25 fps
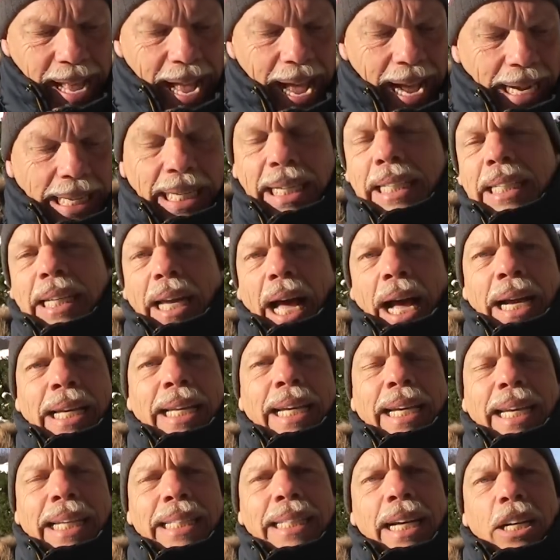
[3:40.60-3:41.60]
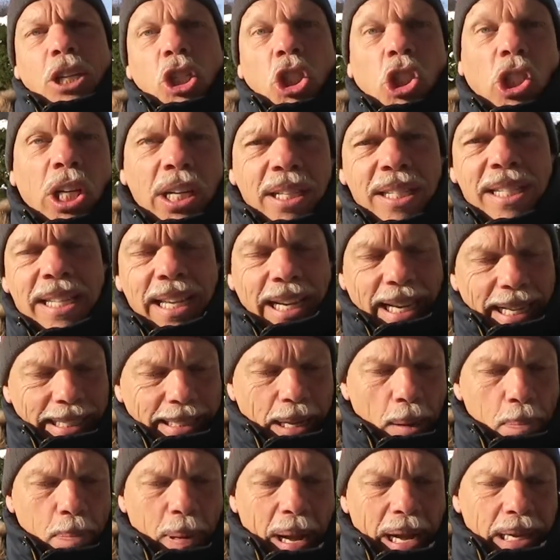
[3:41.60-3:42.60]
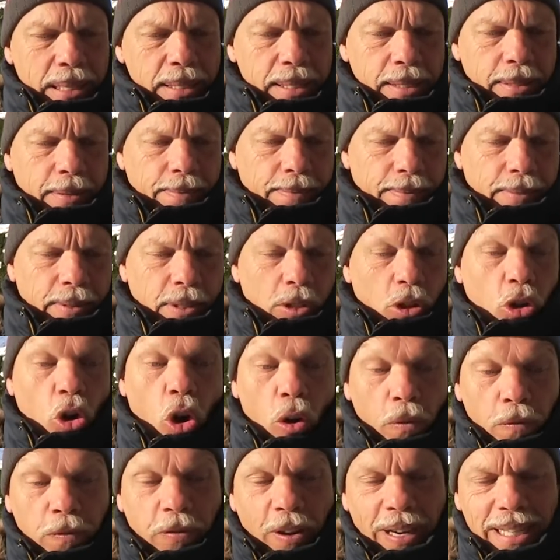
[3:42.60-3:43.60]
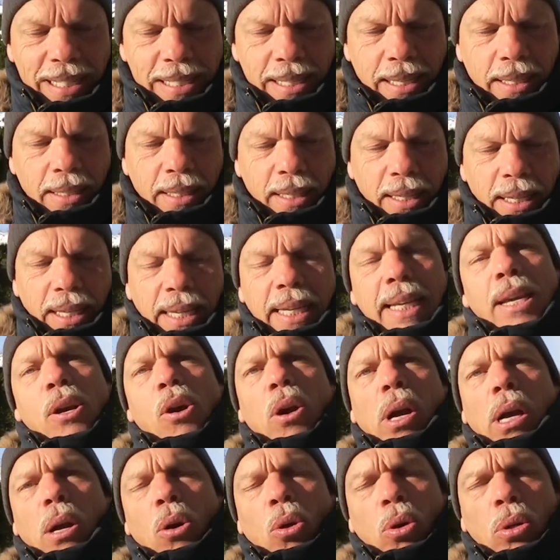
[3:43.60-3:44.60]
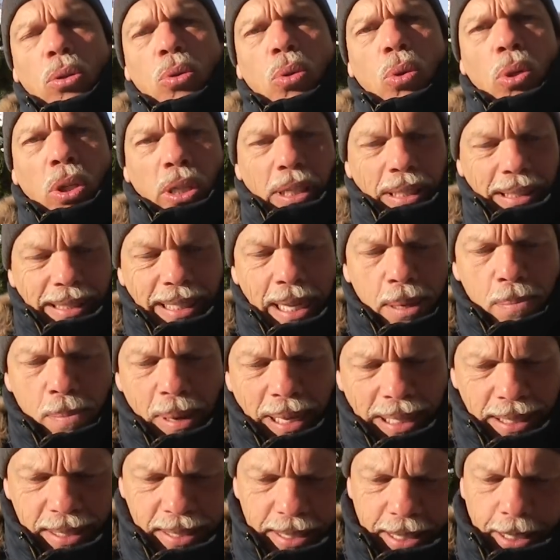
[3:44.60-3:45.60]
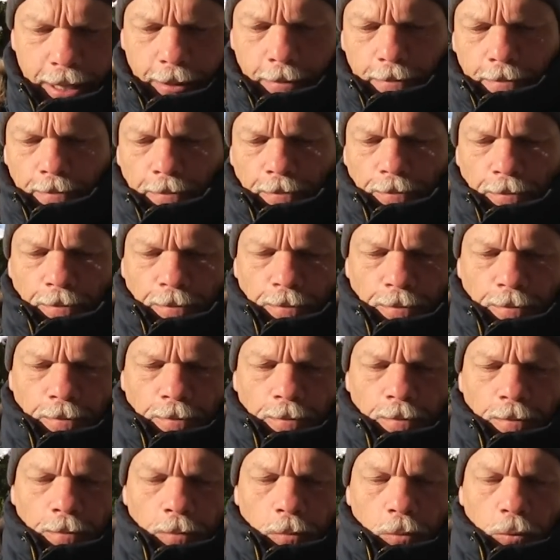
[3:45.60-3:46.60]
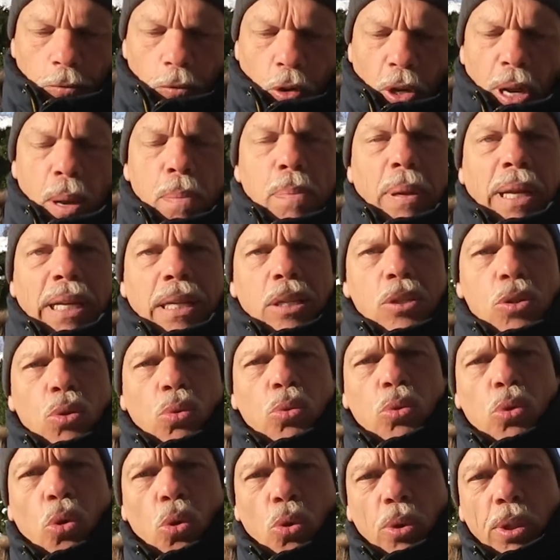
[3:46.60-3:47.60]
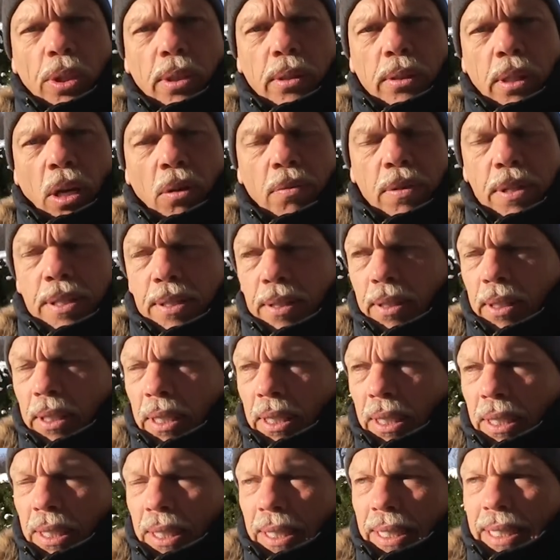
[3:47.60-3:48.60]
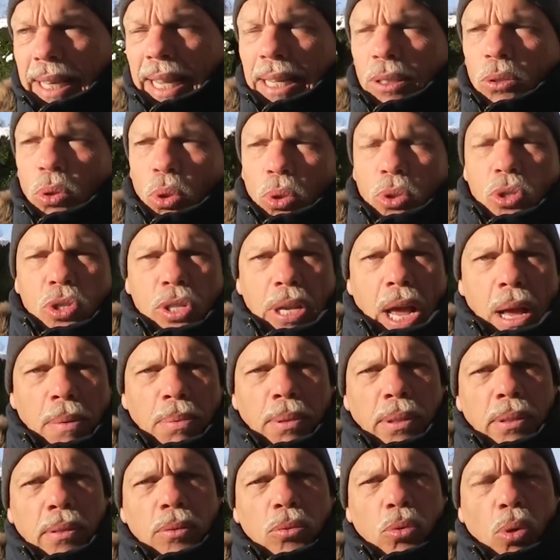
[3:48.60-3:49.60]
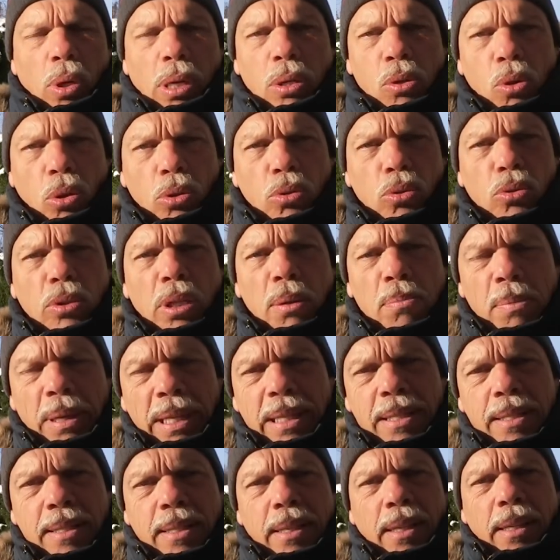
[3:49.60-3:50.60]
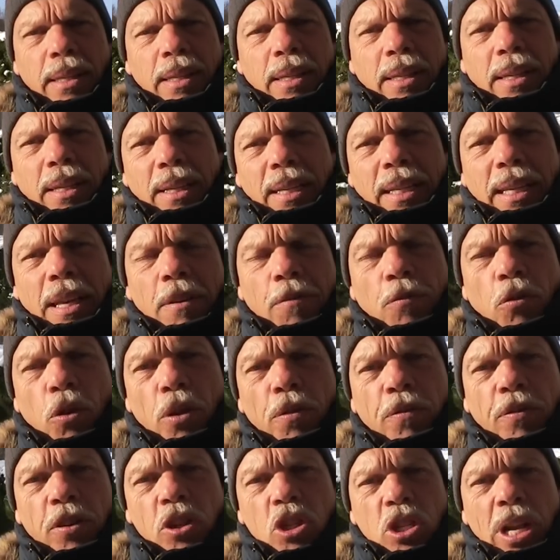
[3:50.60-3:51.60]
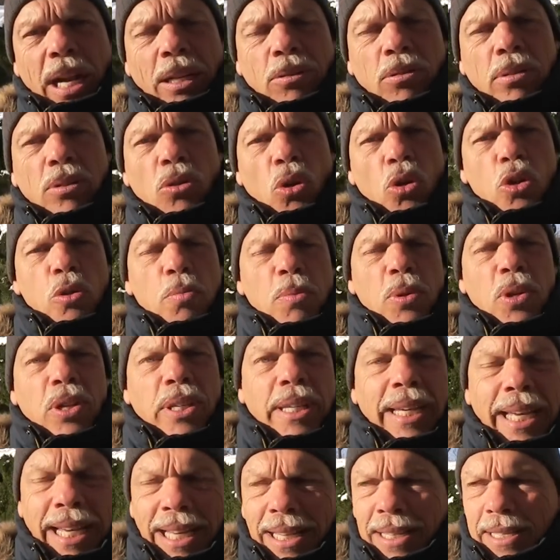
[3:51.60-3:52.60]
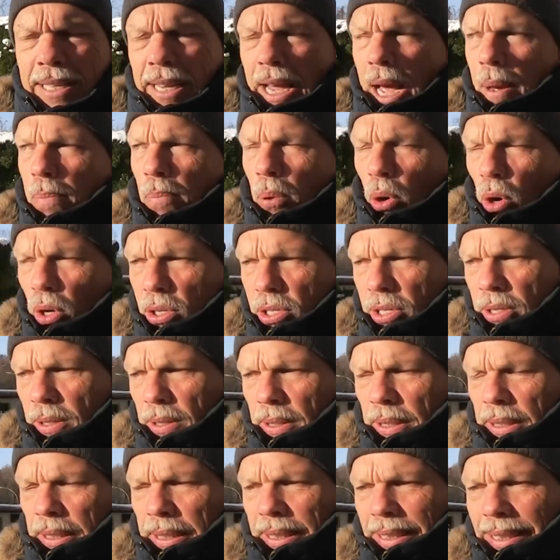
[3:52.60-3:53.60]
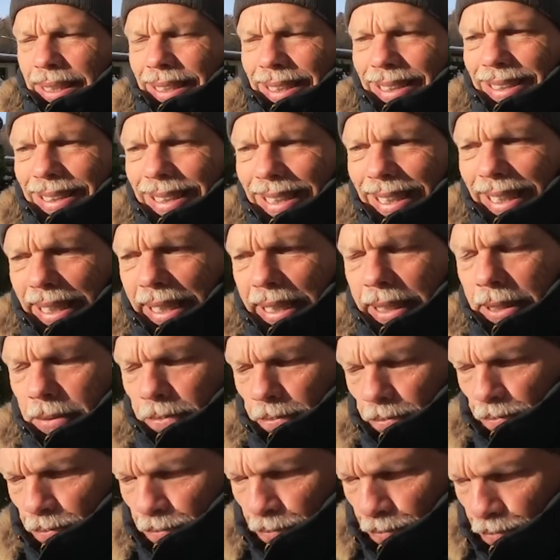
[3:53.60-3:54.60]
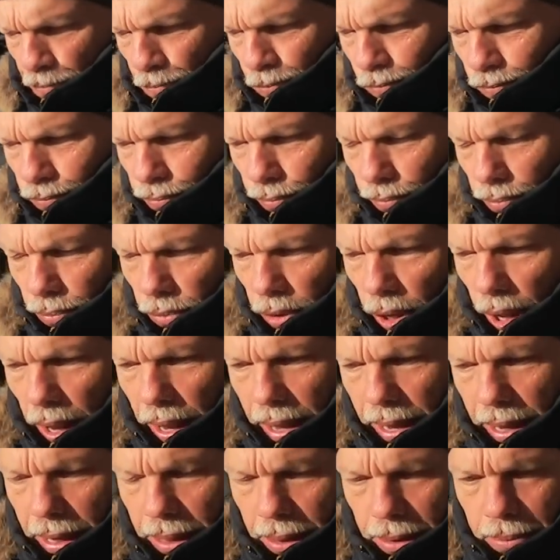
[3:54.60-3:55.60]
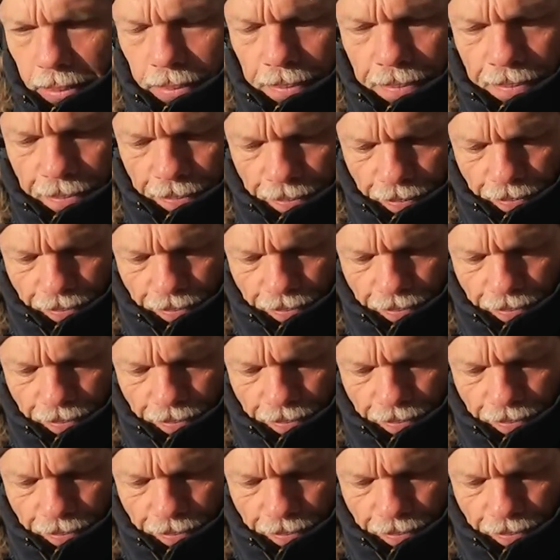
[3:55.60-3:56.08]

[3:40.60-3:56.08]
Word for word: a, querida chanceler da paz confessa que o acordo de Minsk foi apenas um truque. Talvez nem todos sabem do acordo de Minsk, que foi fechado em 2015 após de um, ehm,